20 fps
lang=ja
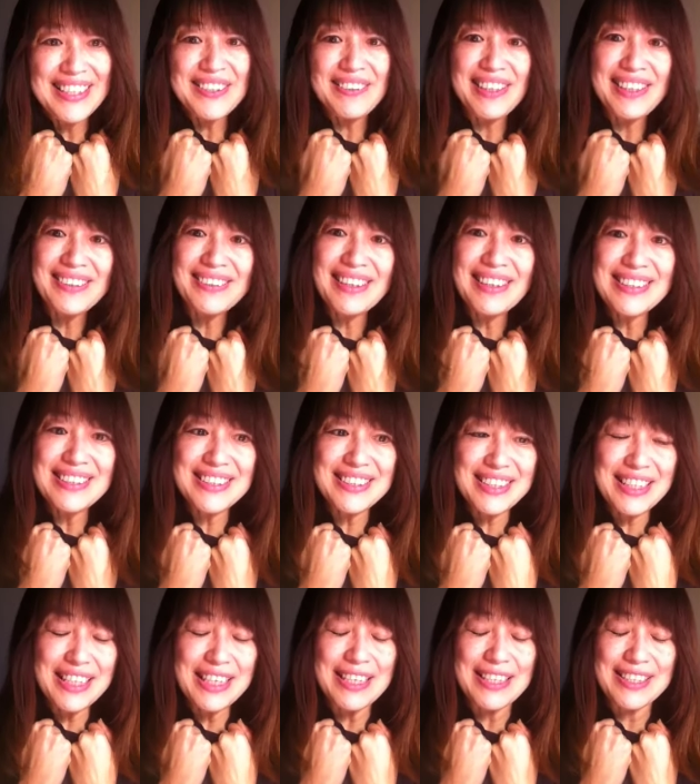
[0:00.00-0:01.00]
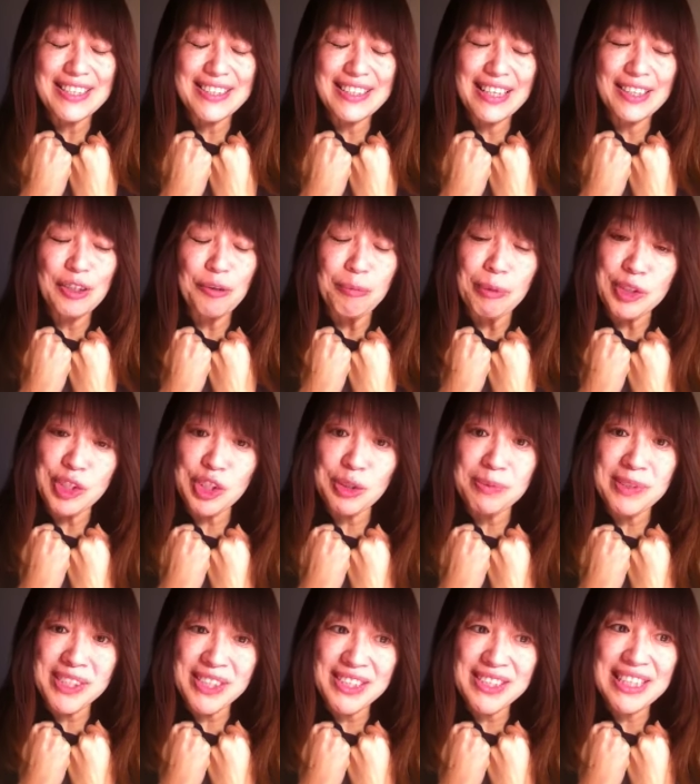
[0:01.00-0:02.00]
それに対してあの
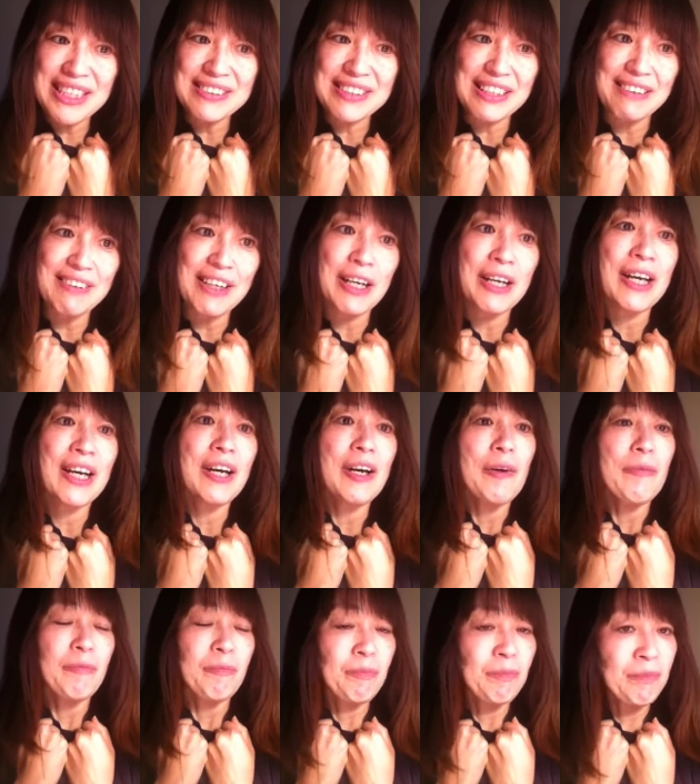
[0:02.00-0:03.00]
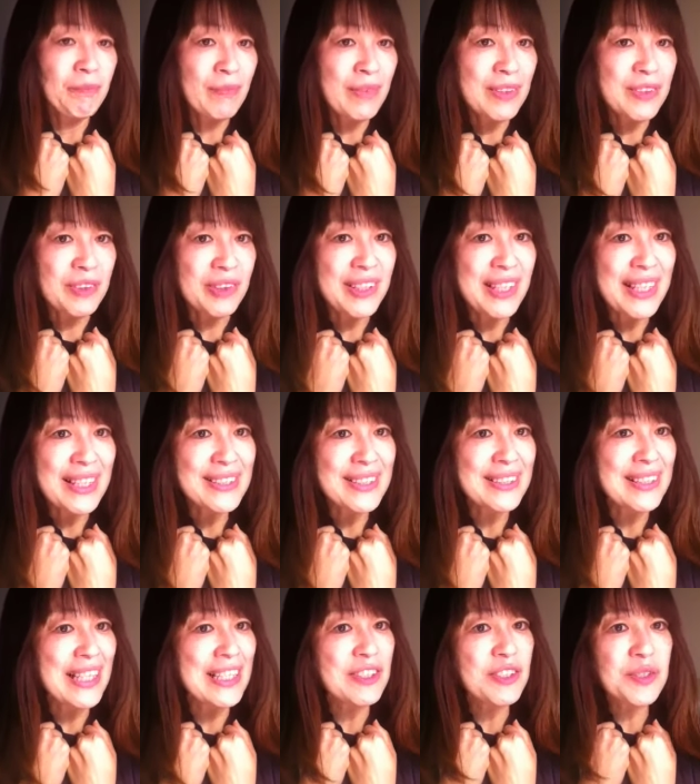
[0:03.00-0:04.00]
ポジティブ心理学者はうんそれだけ
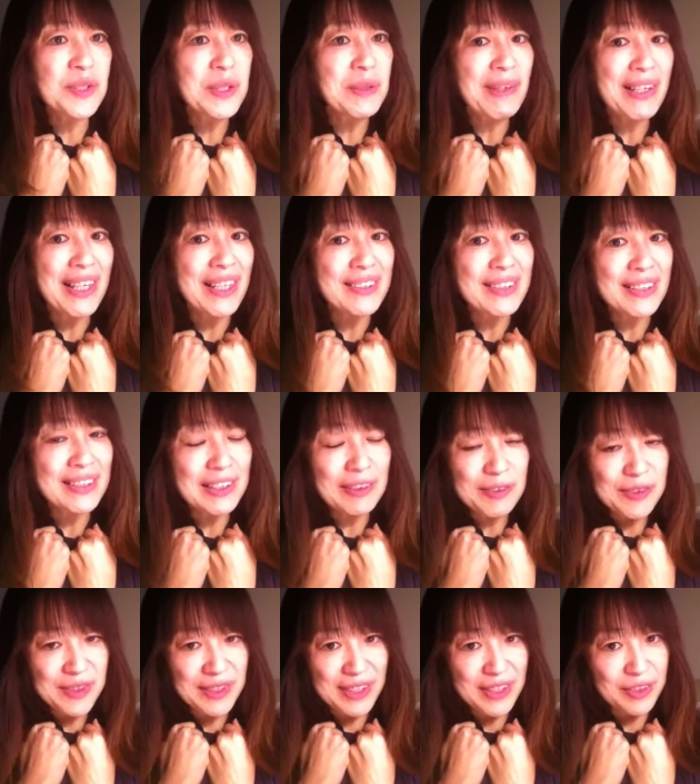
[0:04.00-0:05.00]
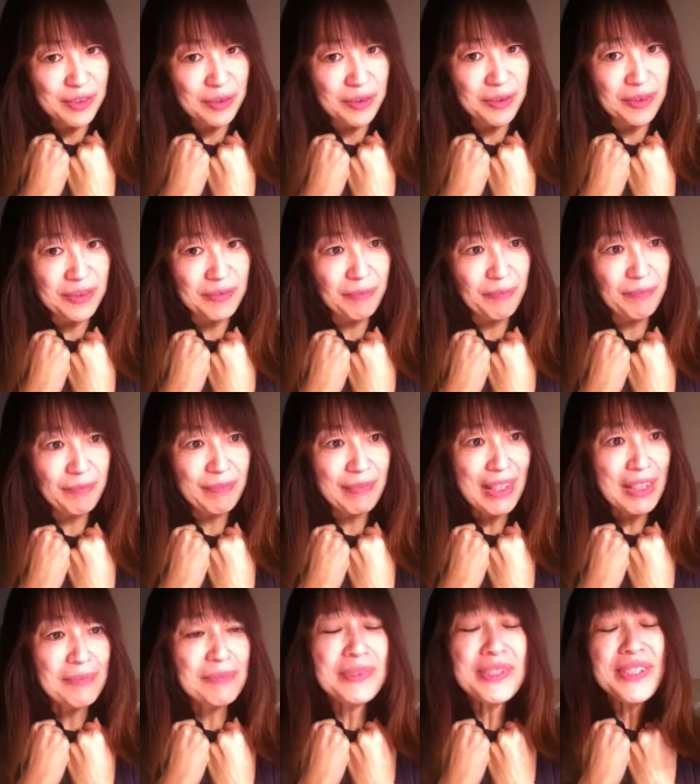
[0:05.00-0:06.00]
じゃないよそれは片手落ちでしょ
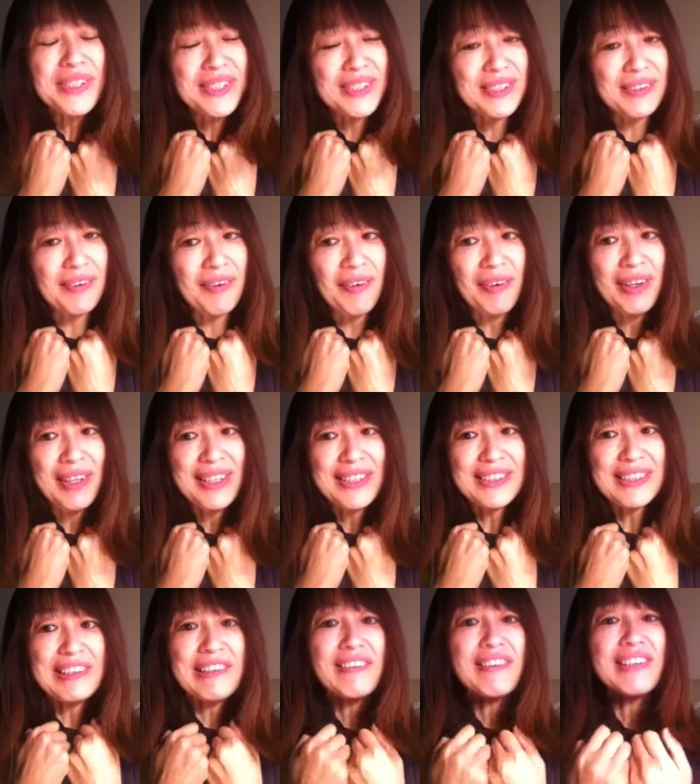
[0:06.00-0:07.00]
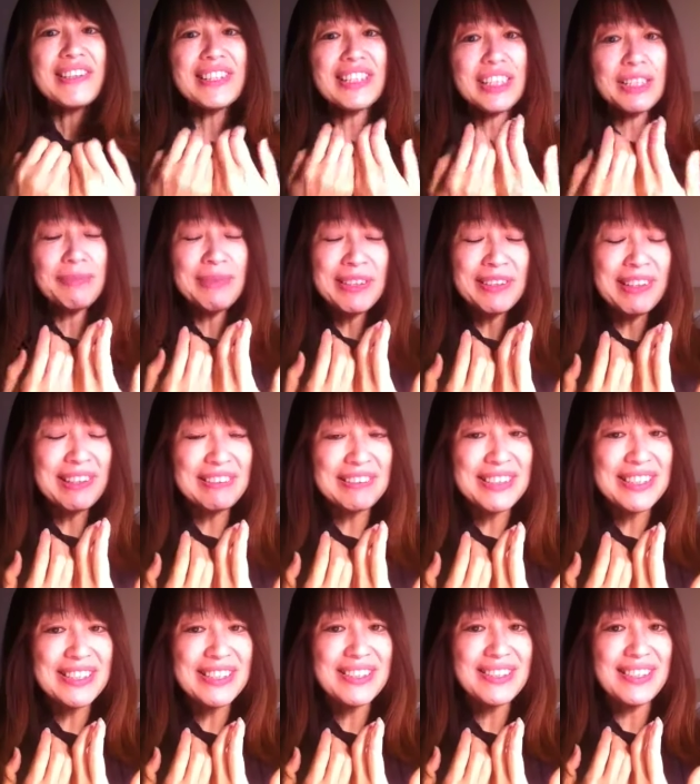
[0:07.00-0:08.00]
う」むしろそれを超えた意味のある
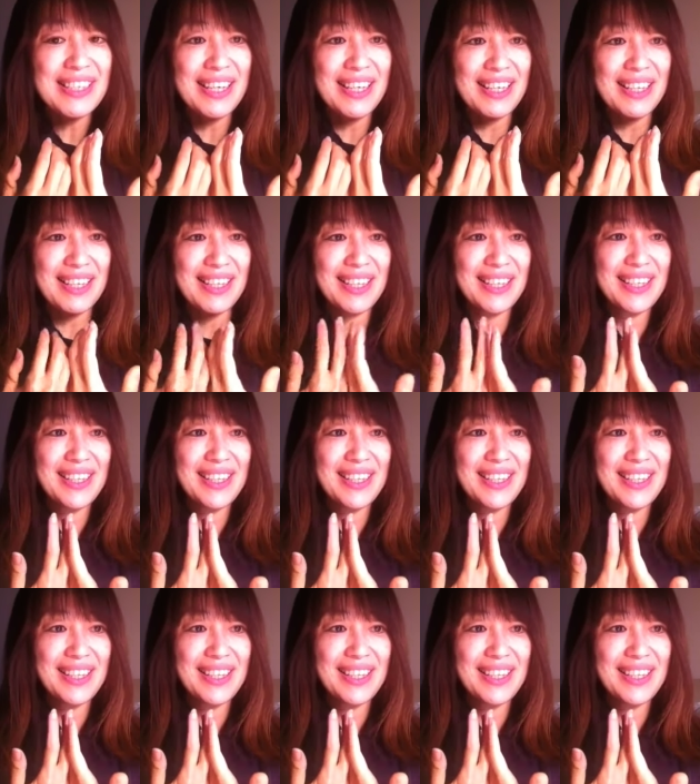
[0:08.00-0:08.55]
人生